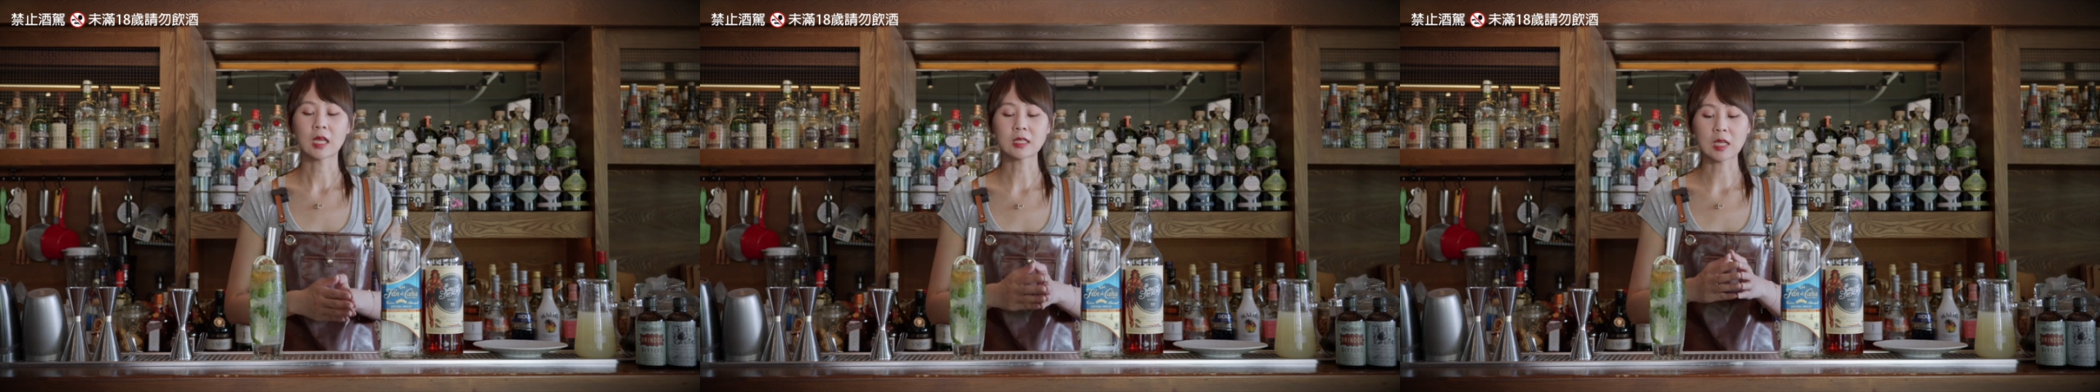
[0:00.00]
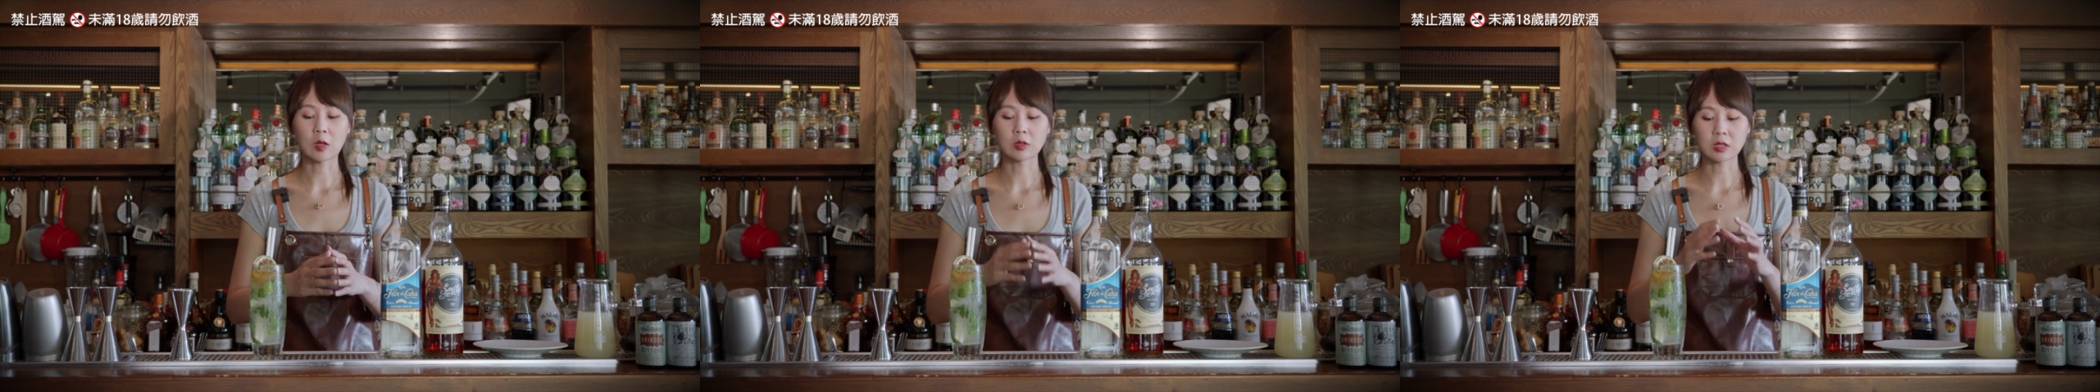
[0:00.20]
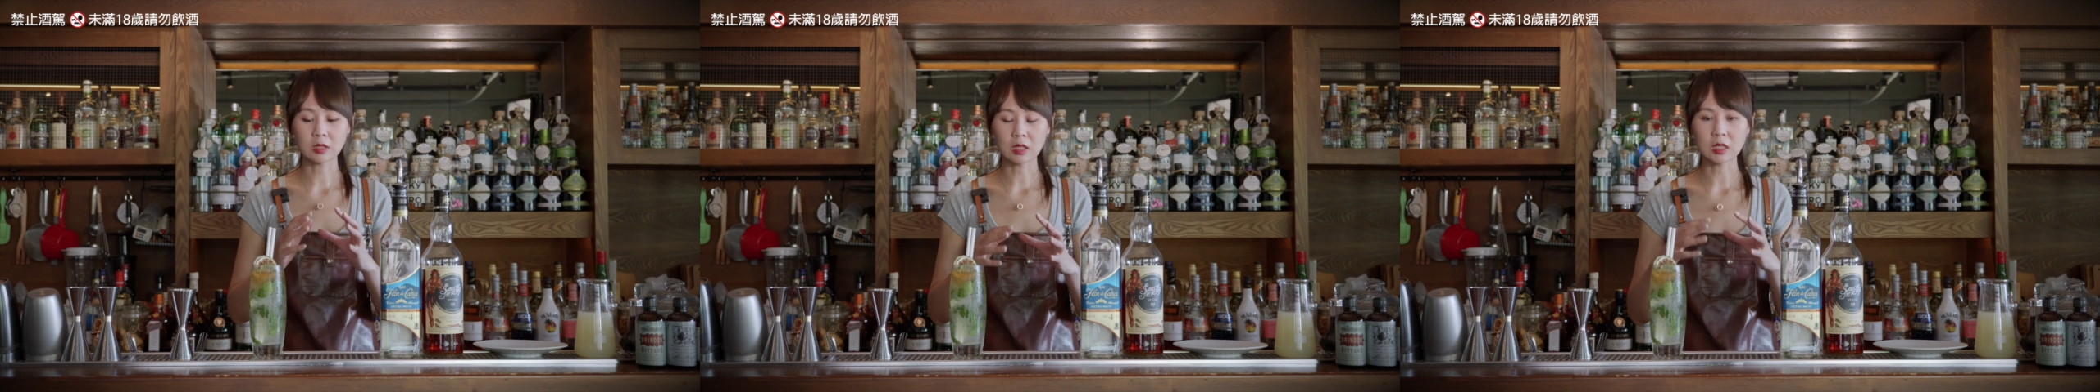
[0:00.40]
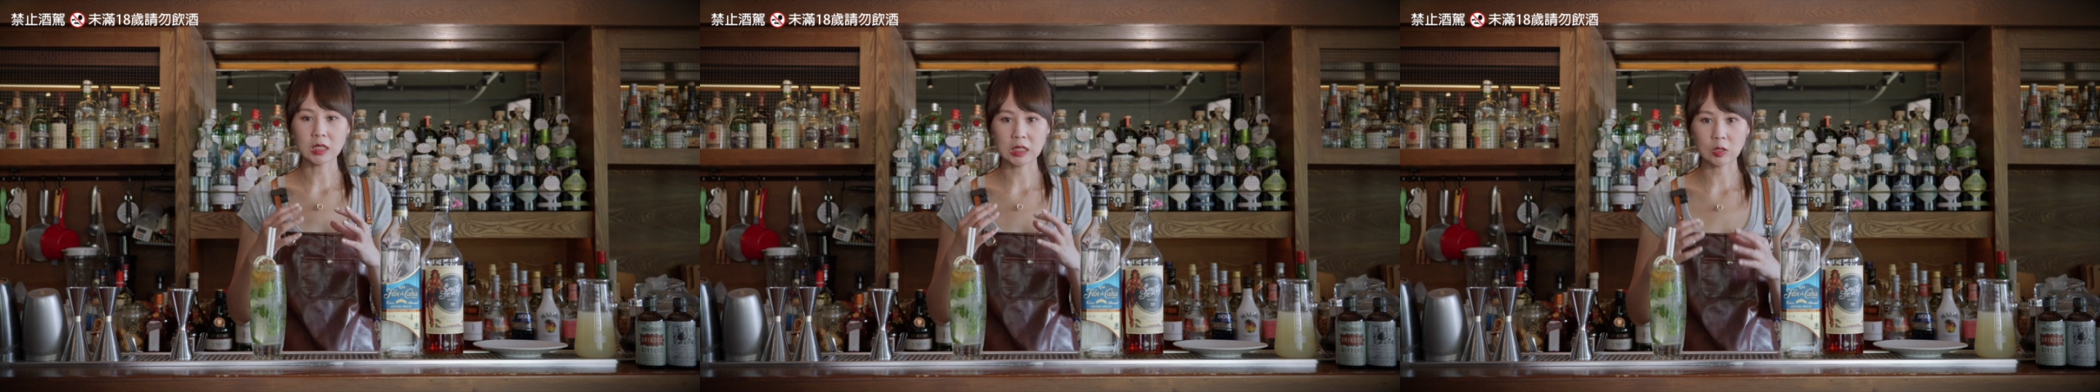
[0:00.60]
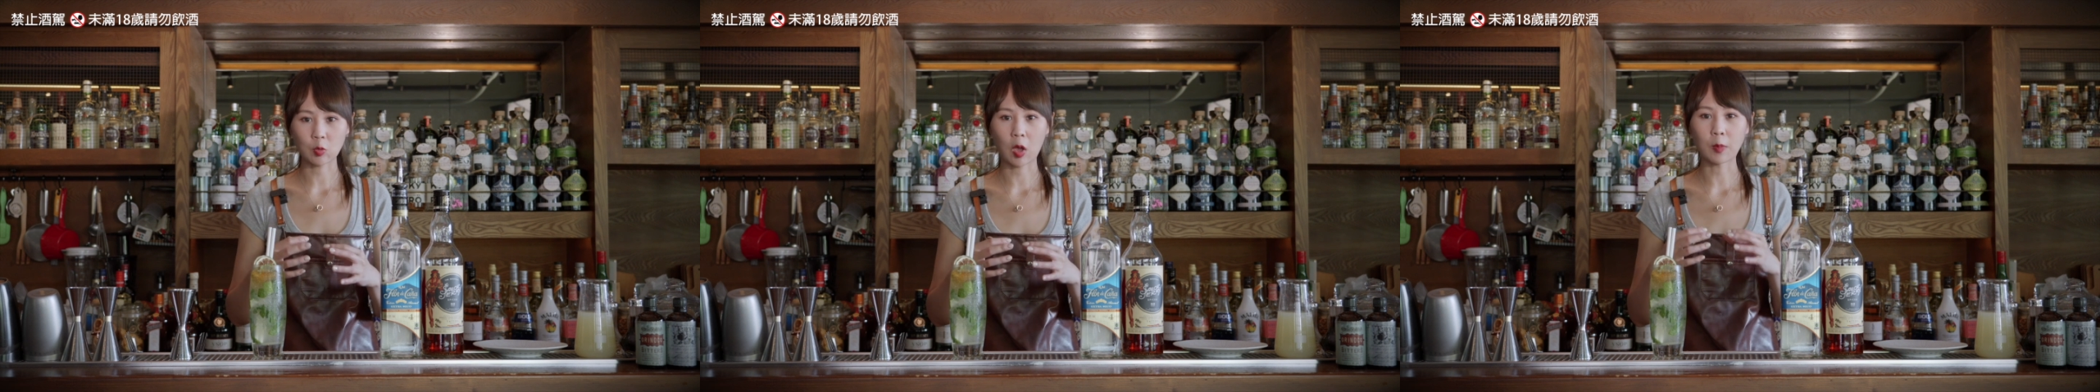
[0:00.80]
那假如真的
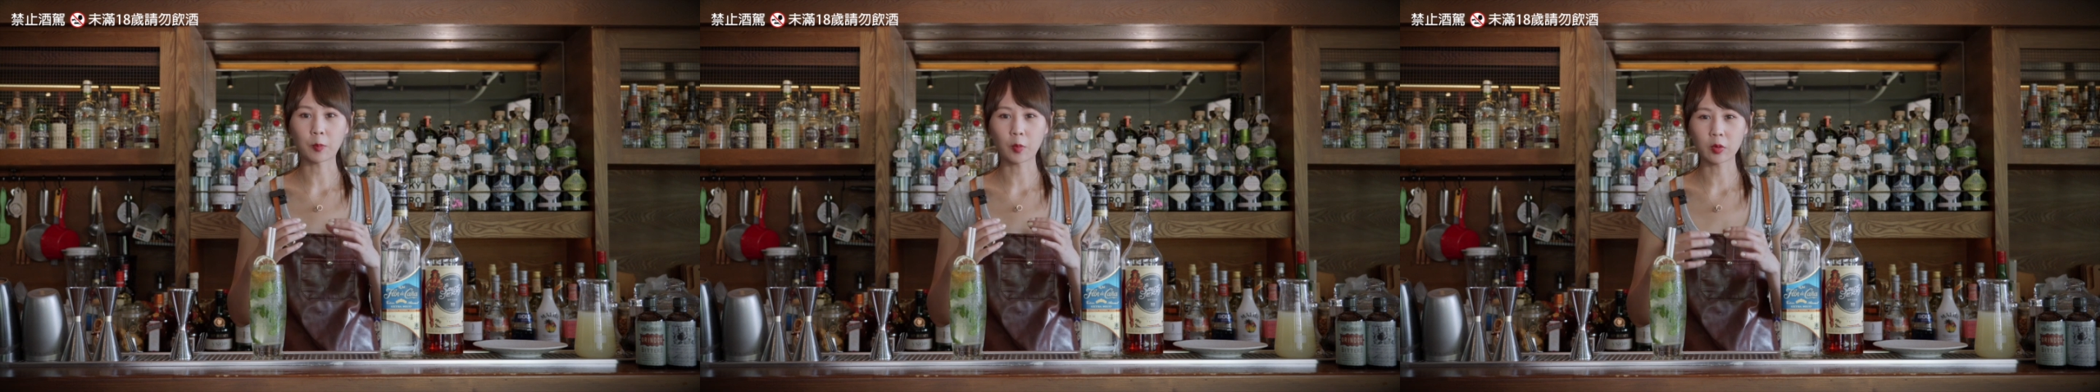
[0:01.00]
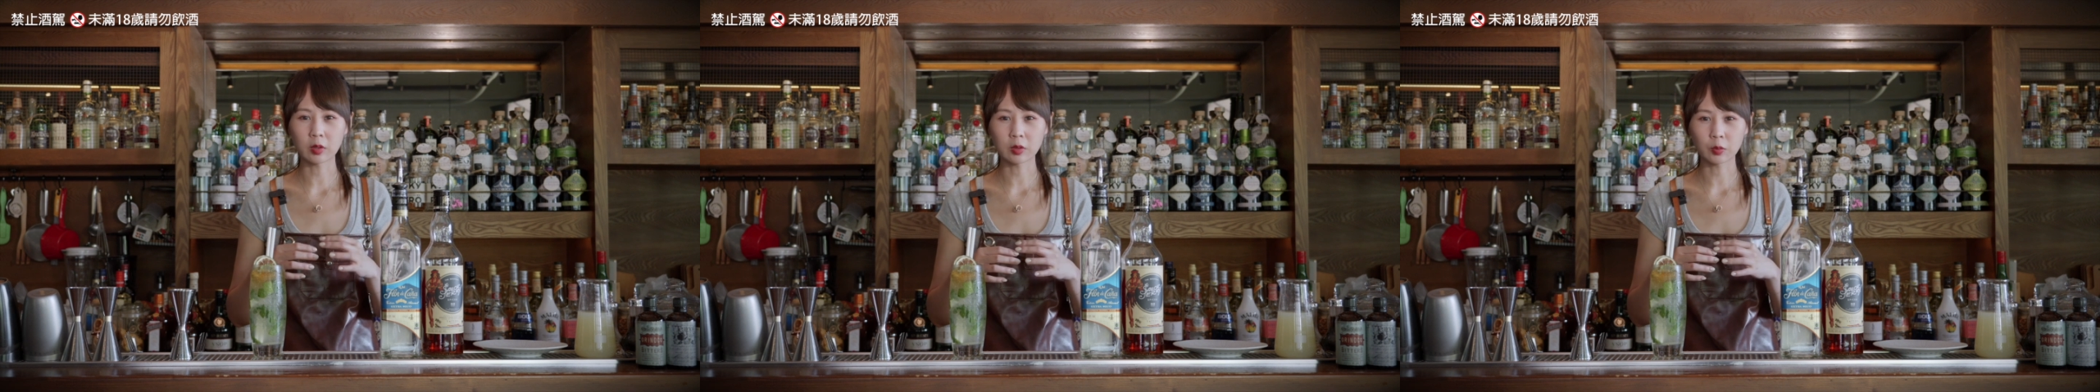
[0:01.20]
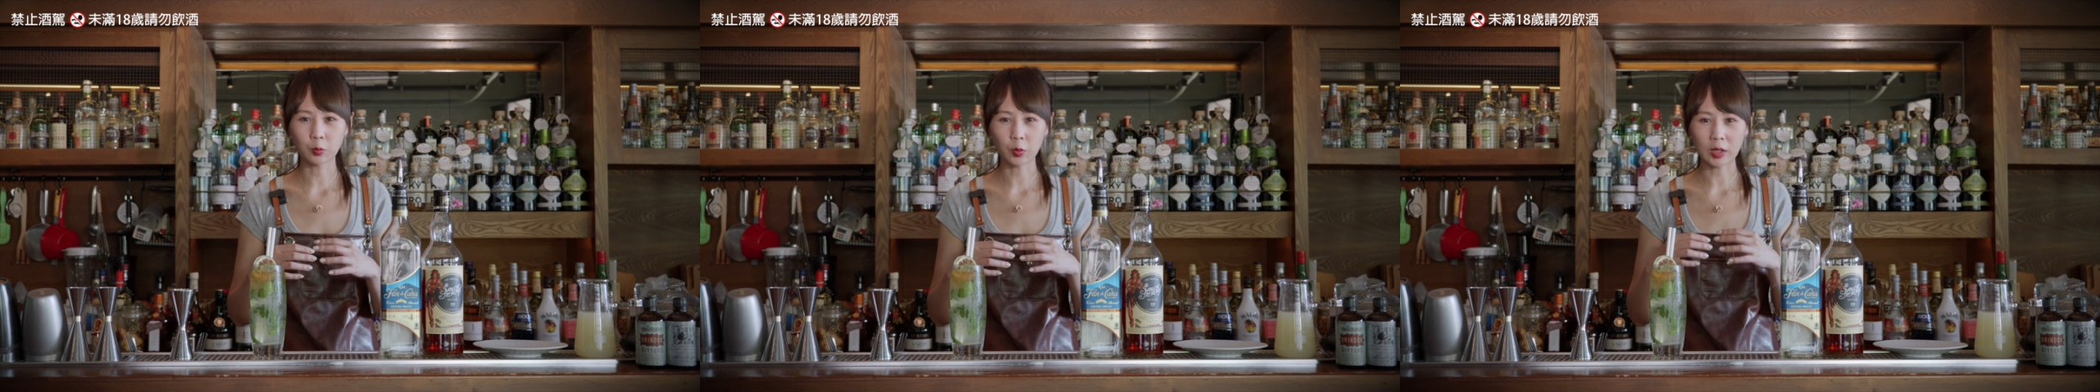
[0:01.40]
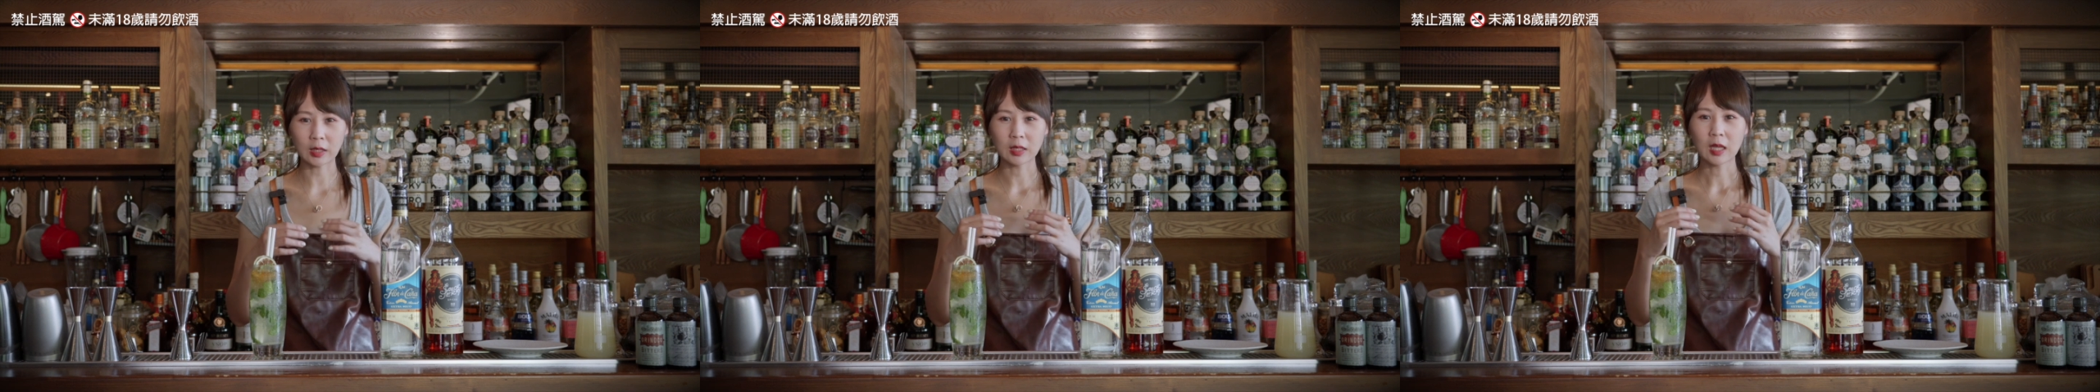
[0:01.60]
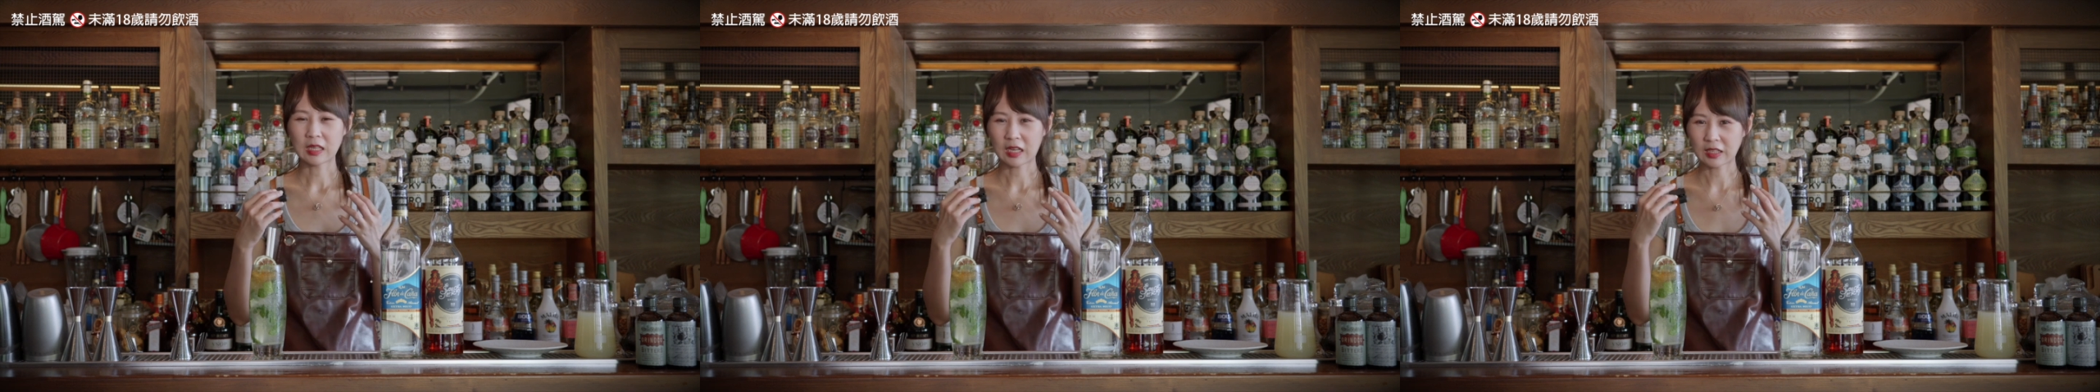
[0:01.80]
喜欢薄荷味，